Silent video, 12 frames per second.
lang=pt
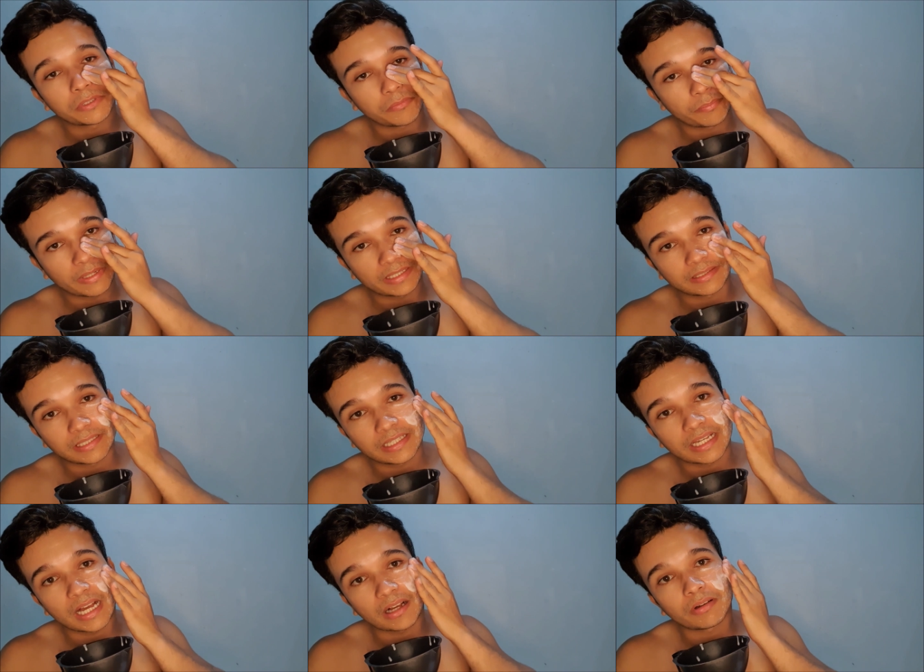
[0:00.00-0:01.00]
eu passei
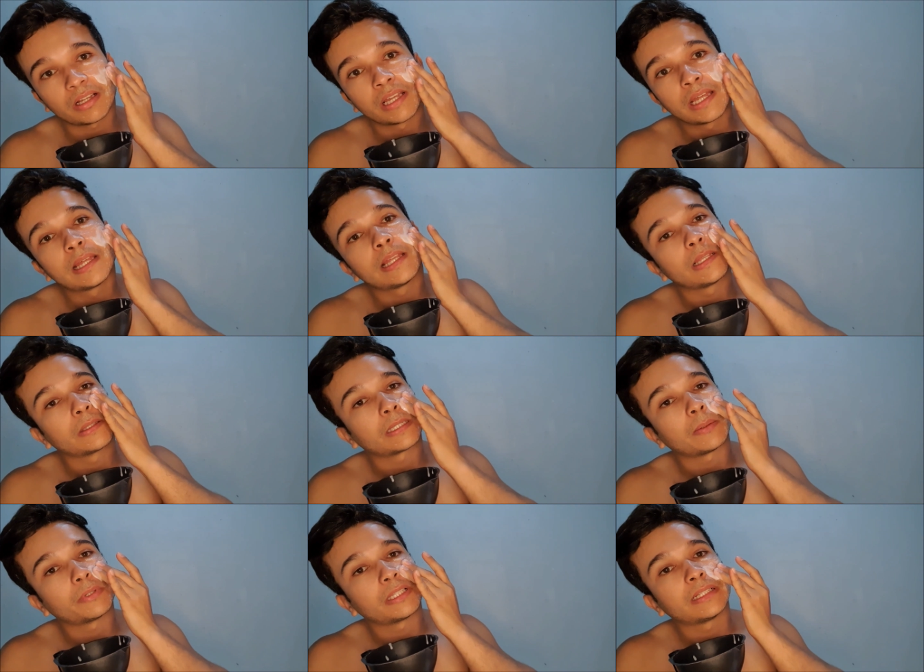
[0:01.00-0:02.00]
água e o
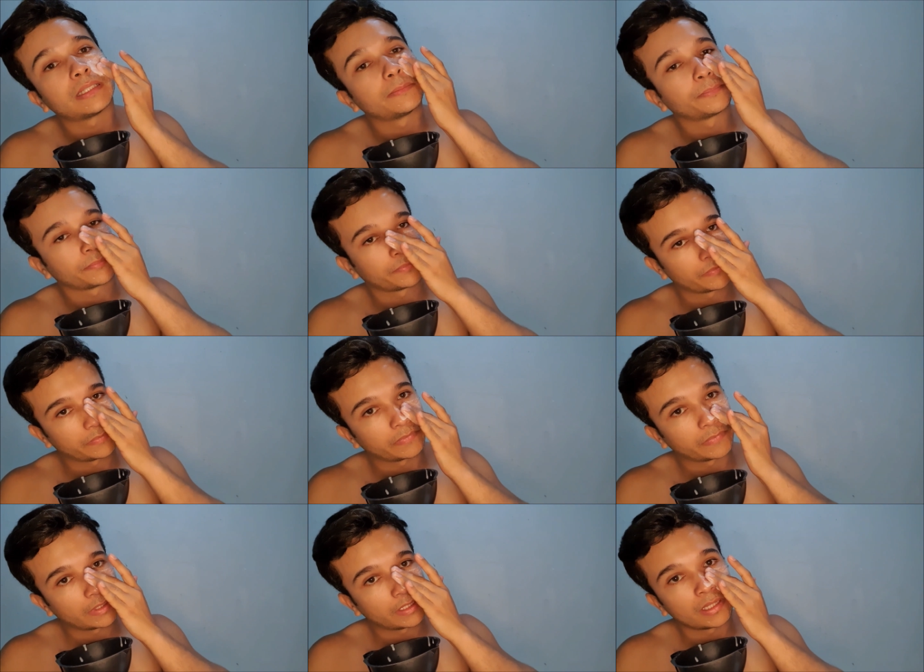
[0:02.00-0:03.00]
sabonete.
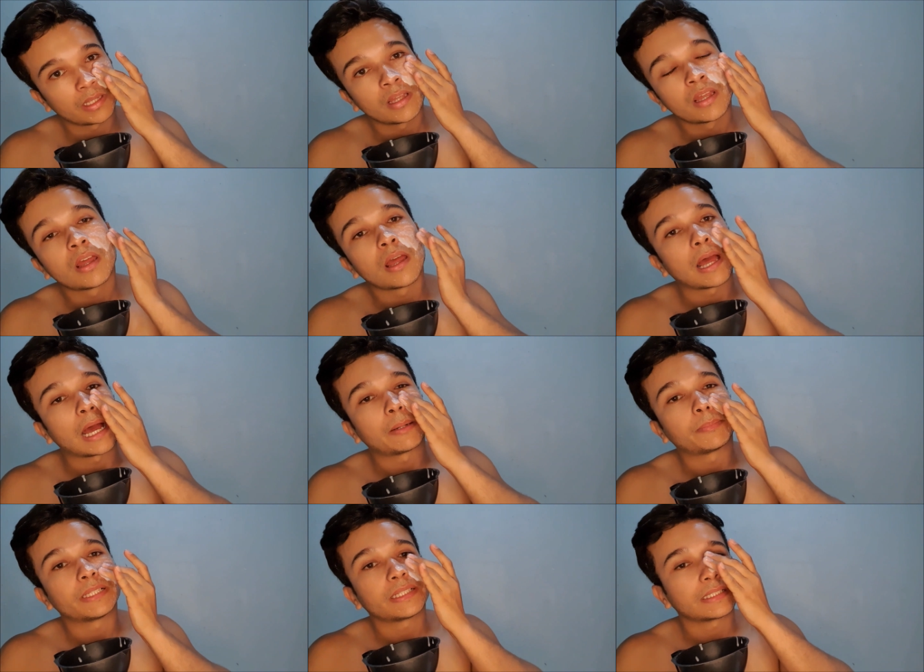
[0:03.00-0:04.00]

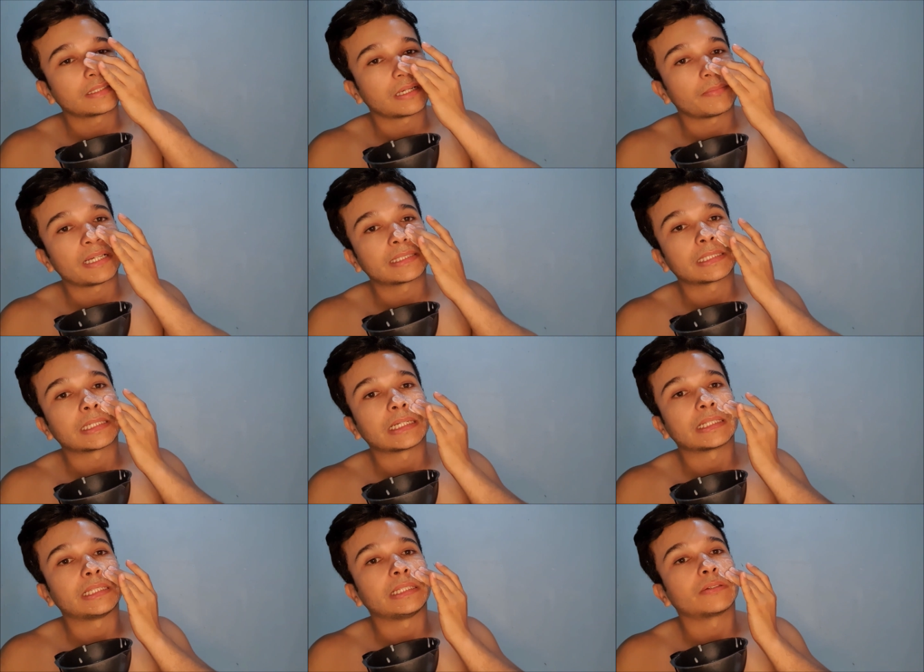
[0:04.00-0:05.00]
Aplique essa máscara
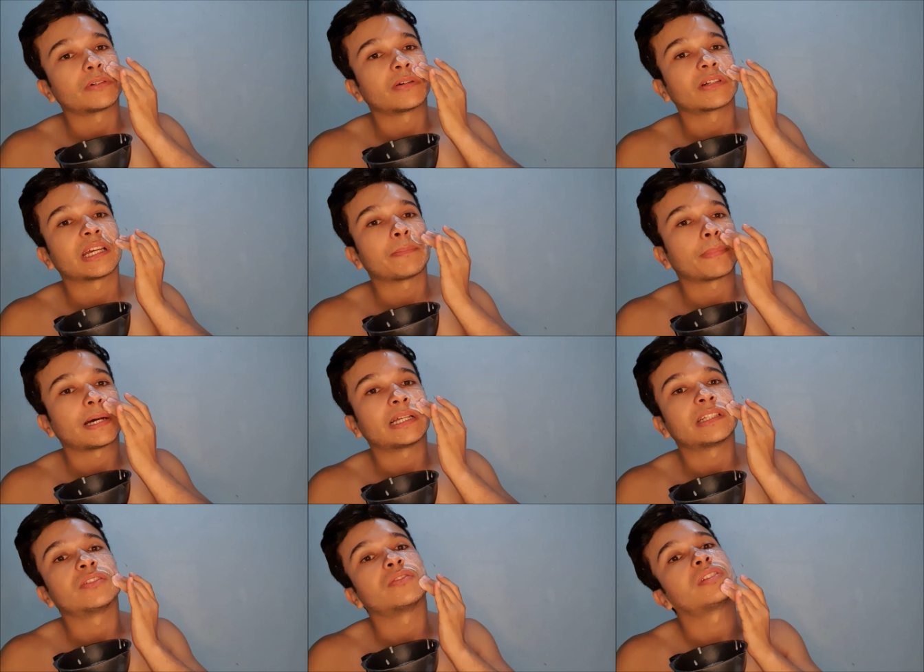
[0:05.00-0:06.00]
aqui em qualquer
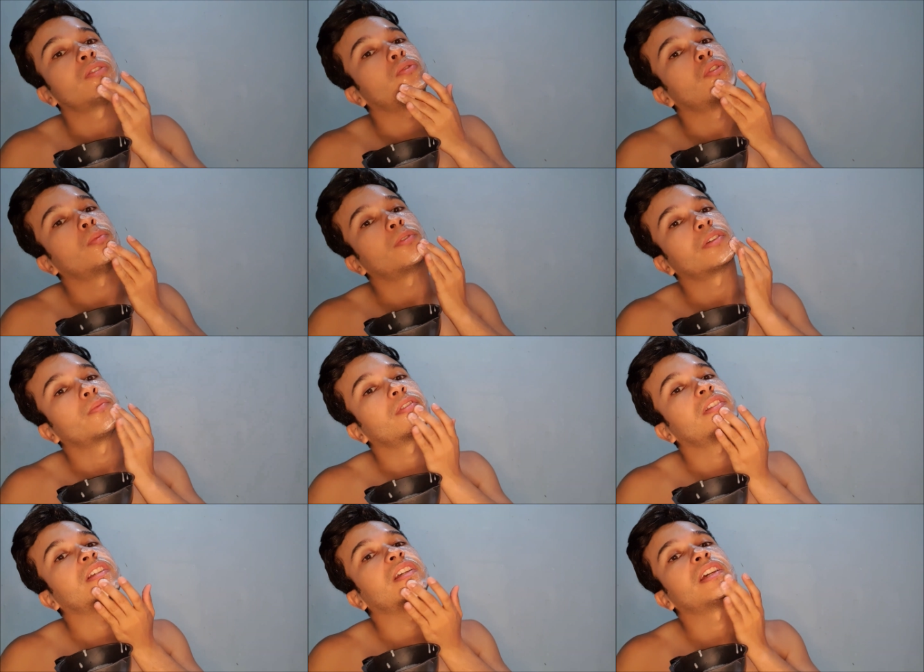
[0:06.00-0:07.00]
parte do seu corpo que
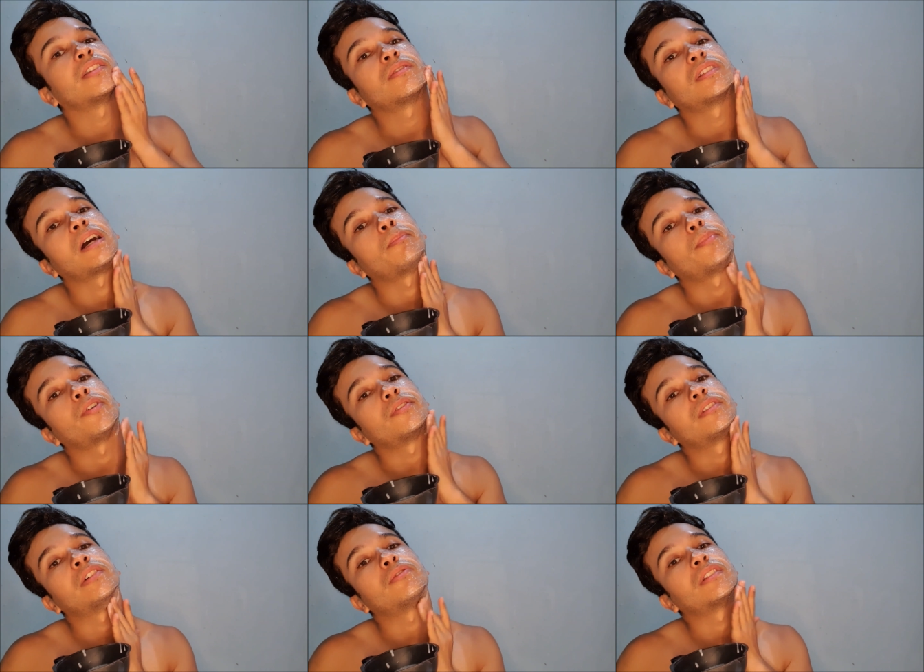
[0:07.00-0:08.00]
você queira usar. Pode
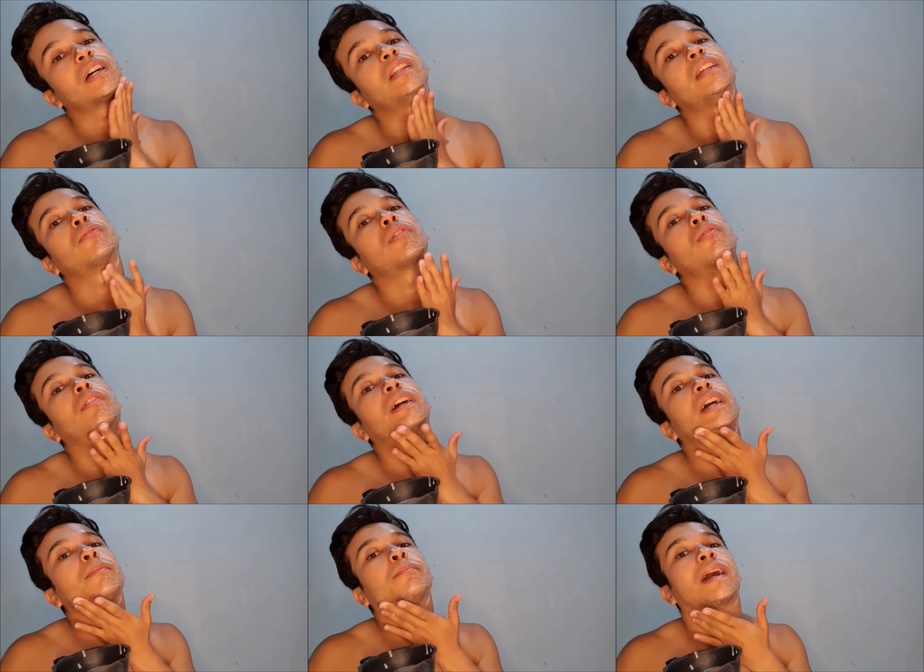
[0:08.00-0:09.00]
ser usada em
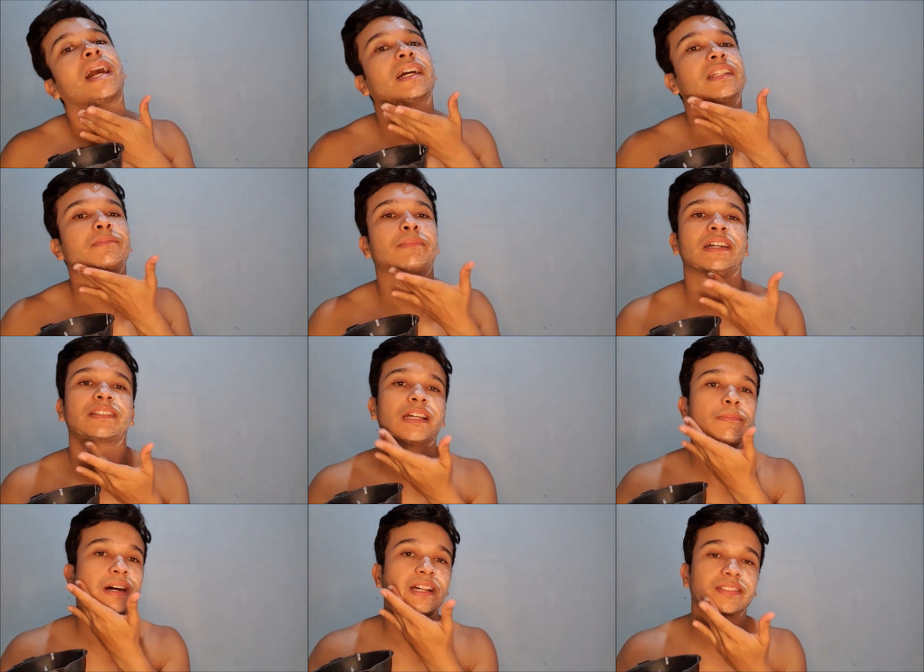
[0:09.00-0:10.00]
qualquer parte, mas
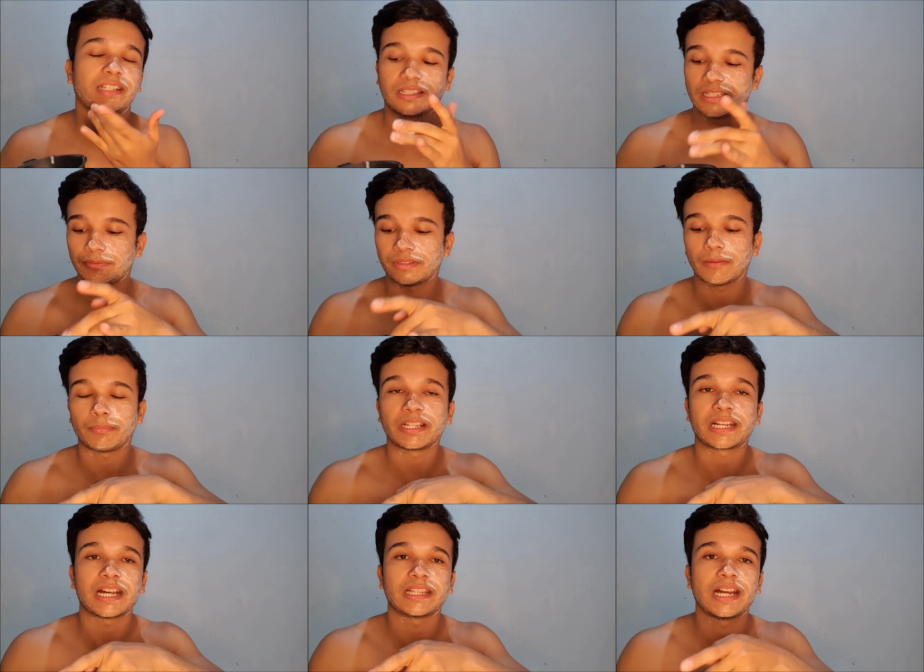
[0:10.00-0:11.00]
a máscara deve ser
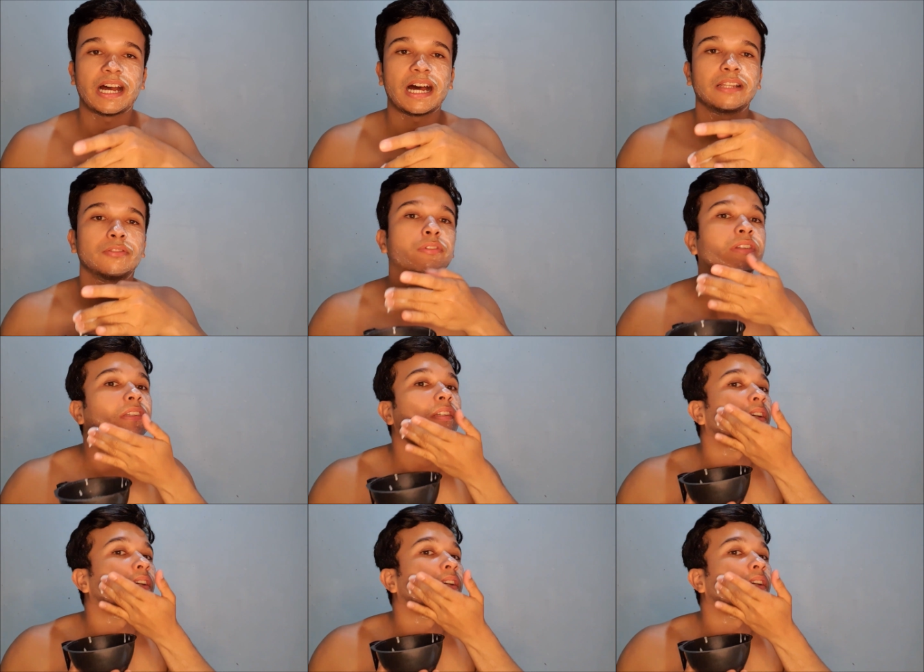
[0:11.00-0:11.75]
aplicada à noite.